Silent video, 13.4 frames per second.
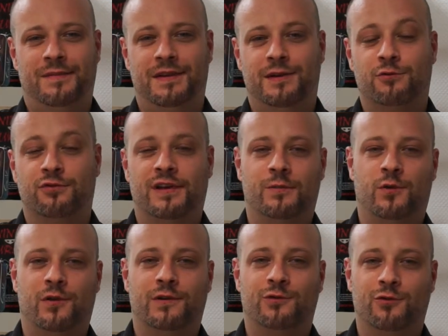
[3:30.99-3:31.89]
Et
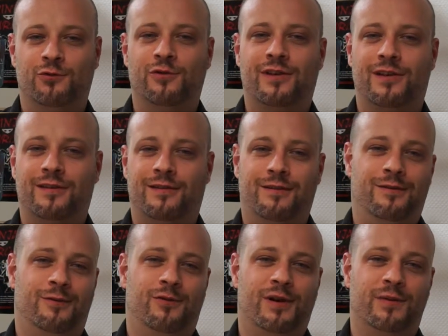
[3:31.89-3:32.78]
contrairement à ce que d'autres
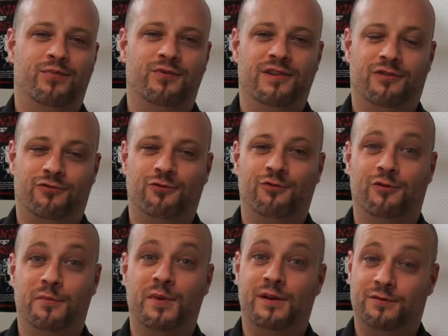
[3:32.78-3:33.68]
auraient pu dire, je ne
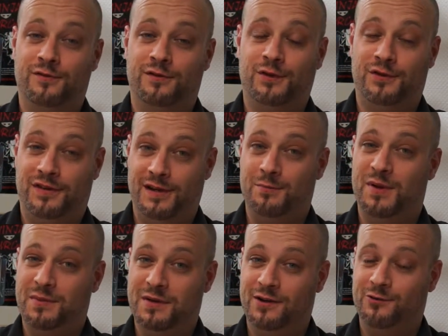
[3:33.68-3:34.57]
suis pas une sorcière,
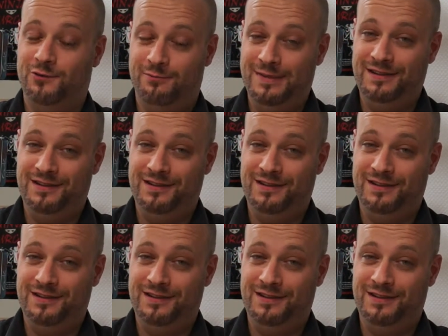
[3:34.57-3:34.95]
mais bien une